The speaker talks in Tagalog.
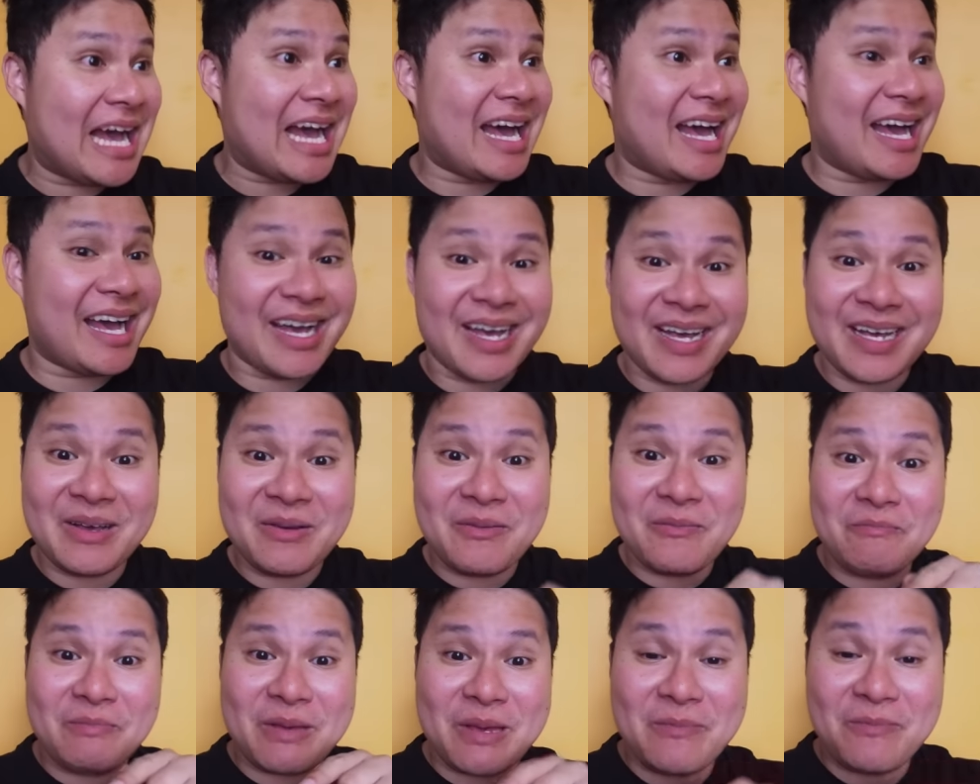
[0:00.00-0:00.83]
Ah,
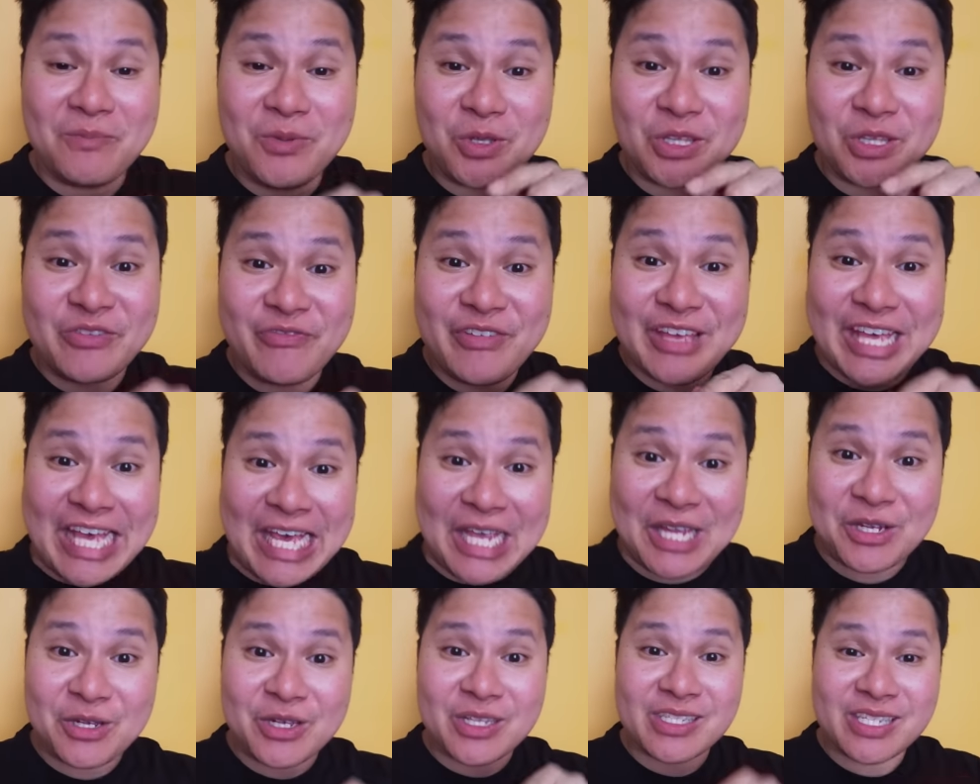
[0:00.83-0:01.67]
may
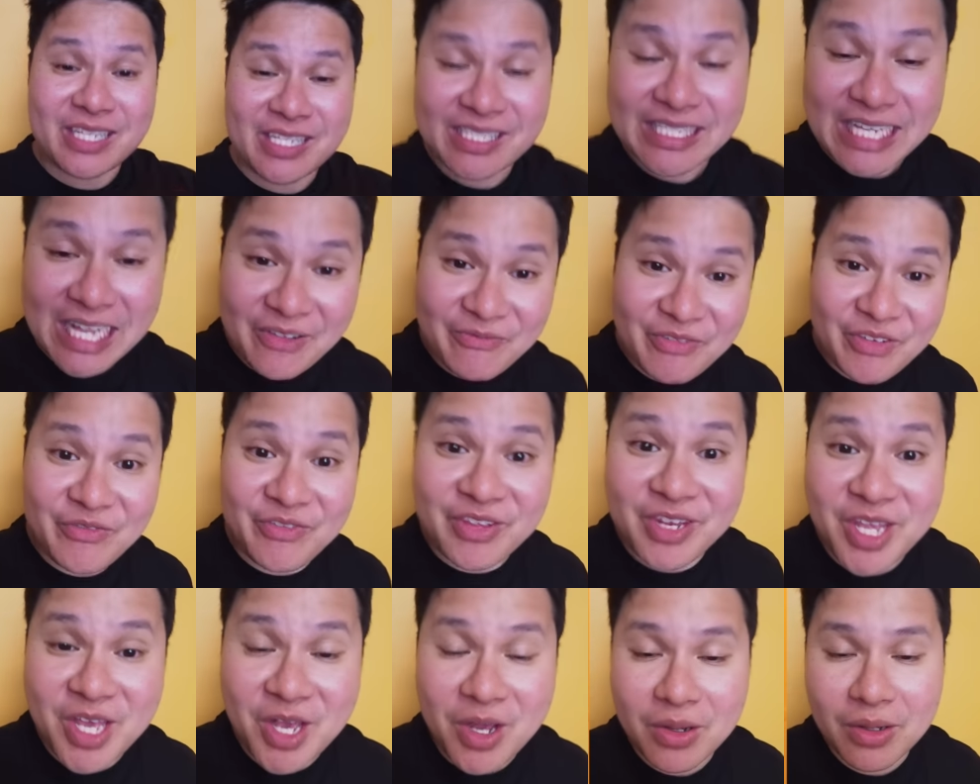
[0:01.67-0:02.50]
beautification sa
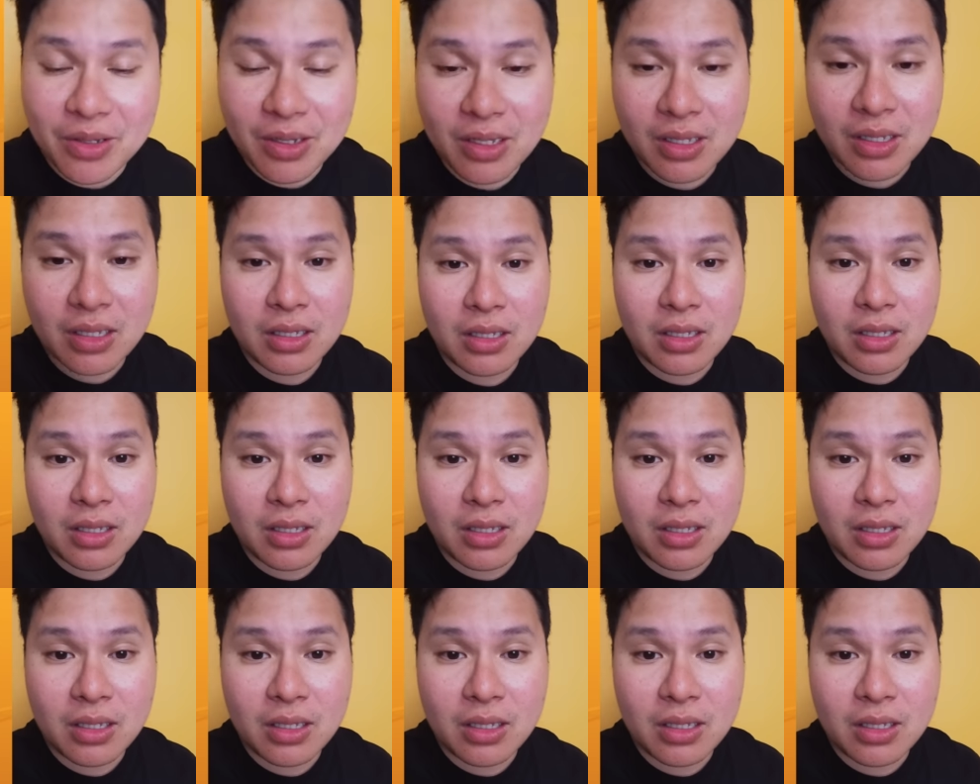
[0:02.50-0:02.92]
selfie video.